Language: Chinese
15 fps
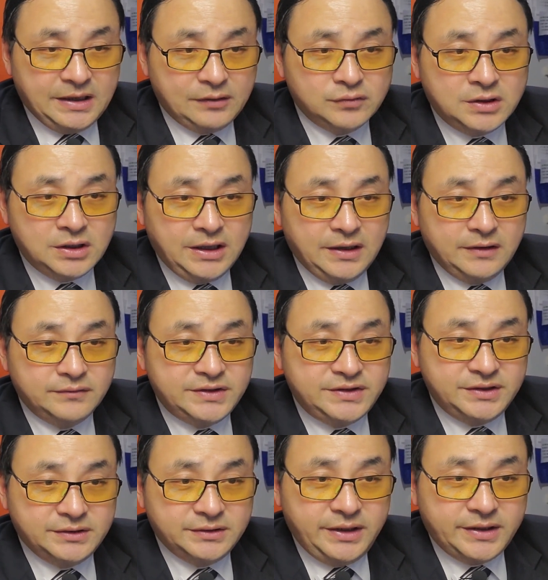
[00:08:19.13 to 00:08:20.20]
乌克兰
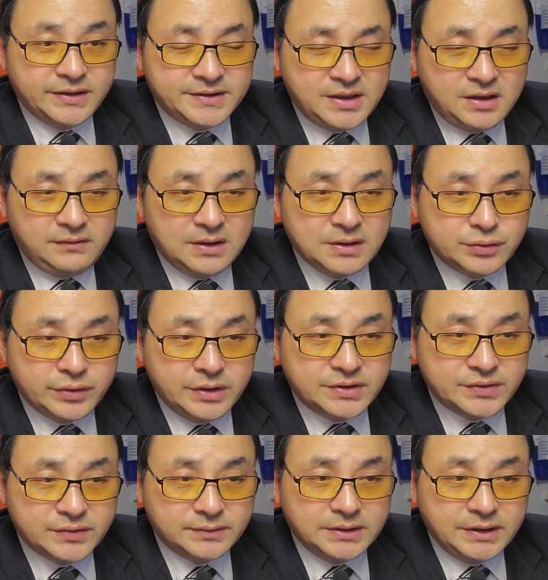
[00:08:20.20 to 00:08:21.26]
境内伤亡最
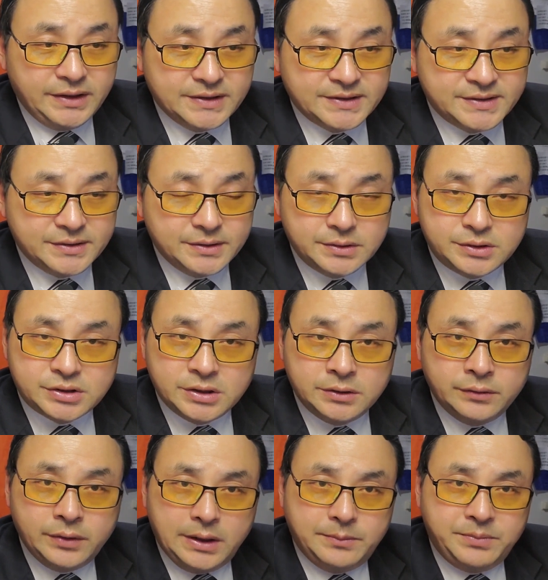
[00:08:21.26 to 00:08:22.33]
重的一次针
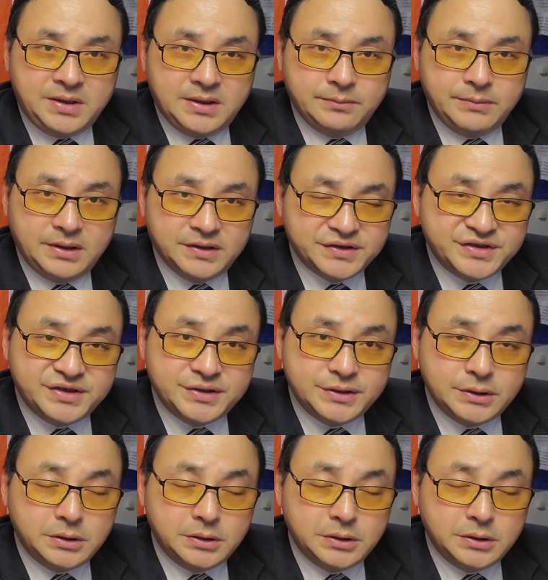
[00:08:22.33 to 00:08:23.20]
对平民的袭击，